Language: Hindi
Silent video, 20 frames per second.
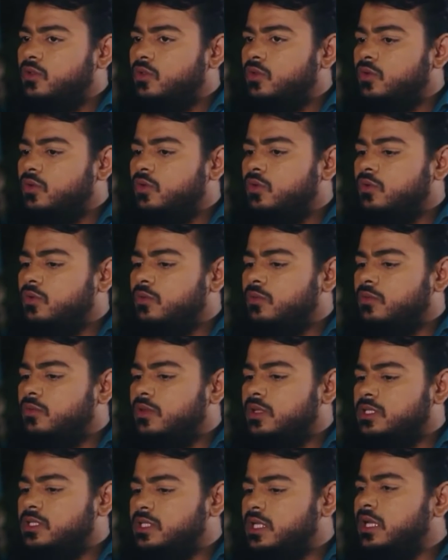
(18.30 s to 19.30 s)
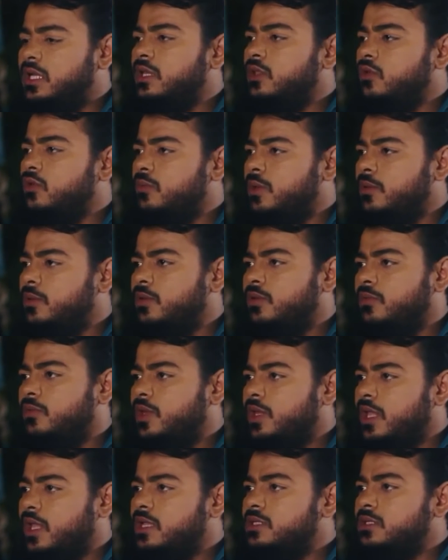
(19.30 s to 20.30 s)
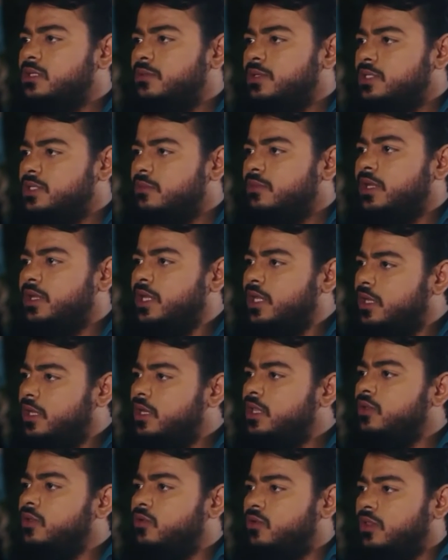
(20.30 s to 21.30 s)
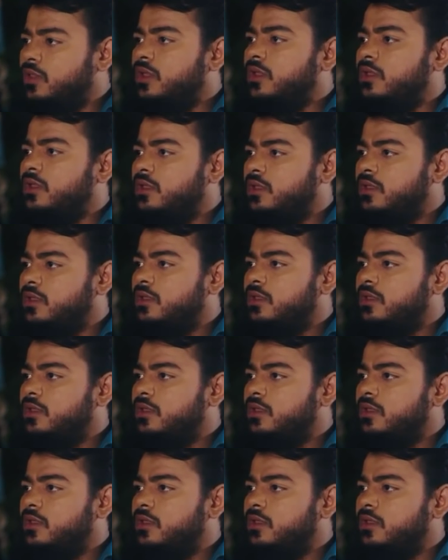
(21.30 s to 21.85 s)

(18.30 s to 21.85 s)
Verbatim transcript: तो दस साल की उम्र में तो मेरे ख्याल से बच्चा बालिग नहीं होता है